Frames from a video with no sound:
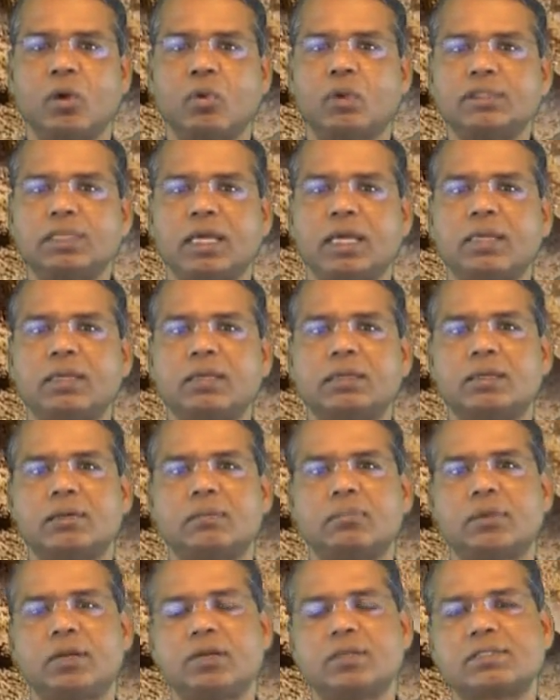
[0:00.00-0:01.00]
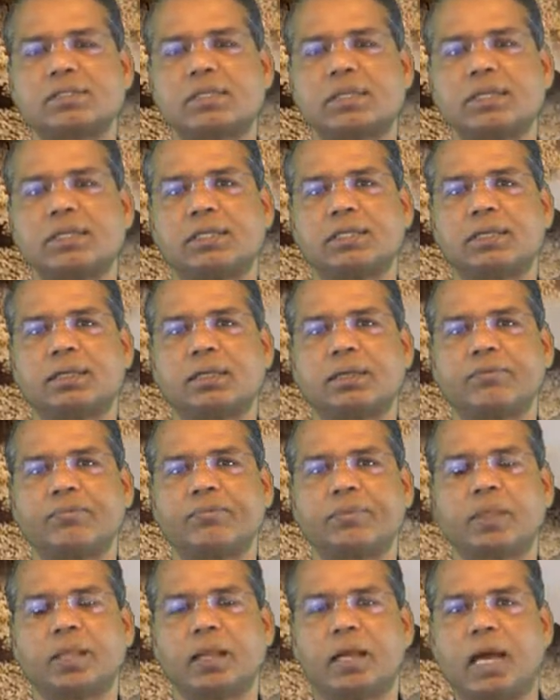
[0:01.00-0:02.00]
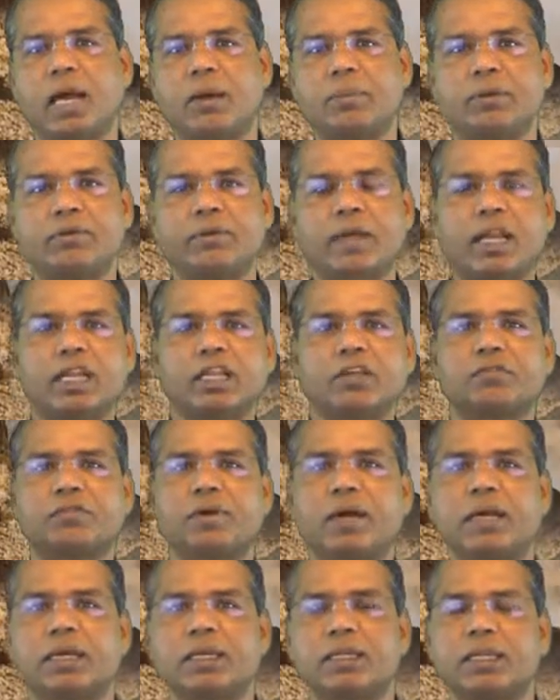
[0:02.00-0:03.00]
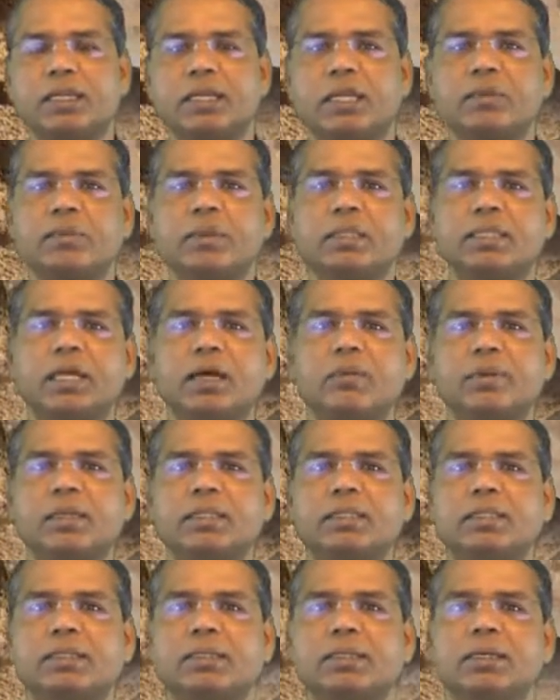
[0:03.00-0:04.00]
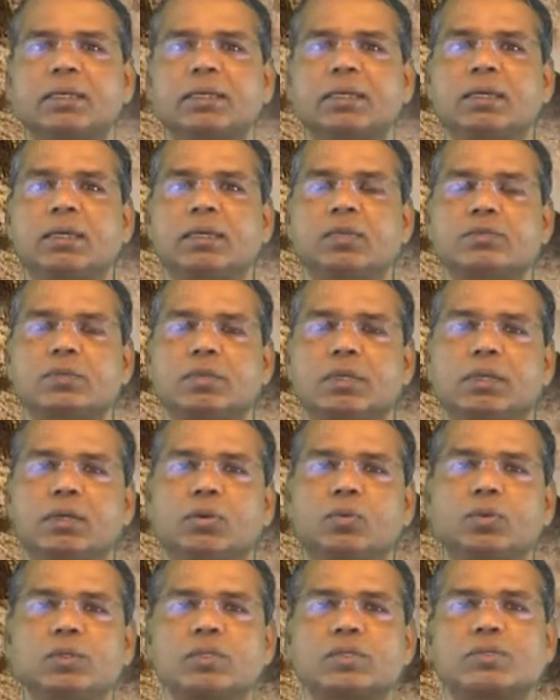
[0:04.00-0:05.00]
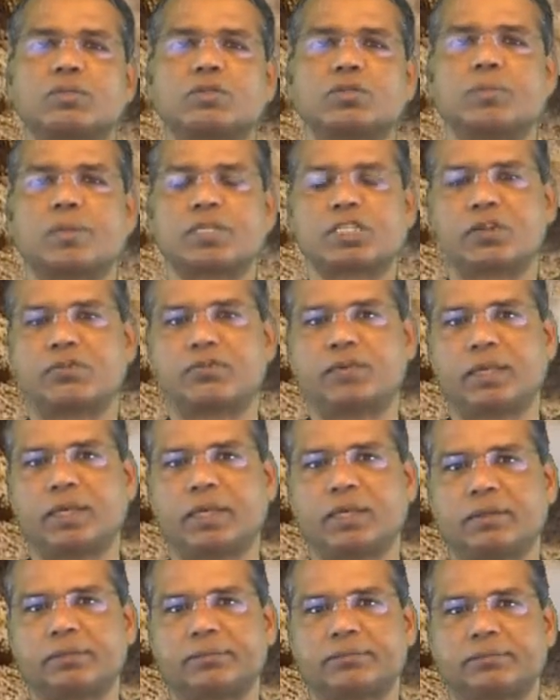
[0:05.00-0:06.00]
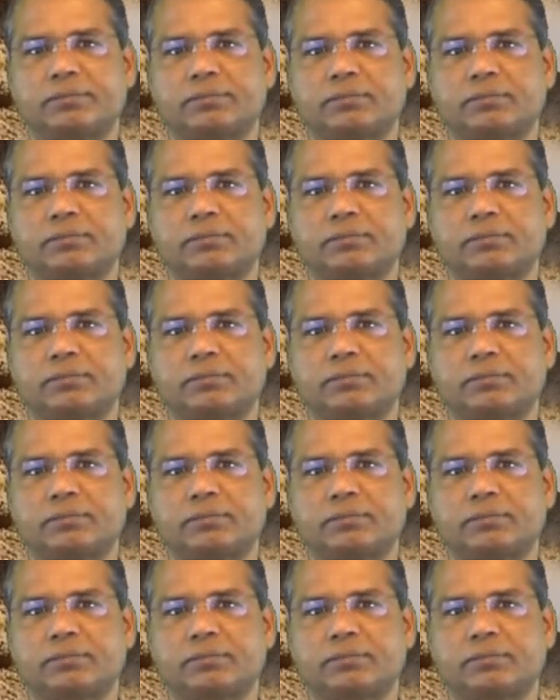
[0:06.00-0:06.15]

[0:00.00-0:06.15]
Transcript: Und dann plötzlich haben wir angefangen, irgendwie damit äh, uns zu beschäftigen.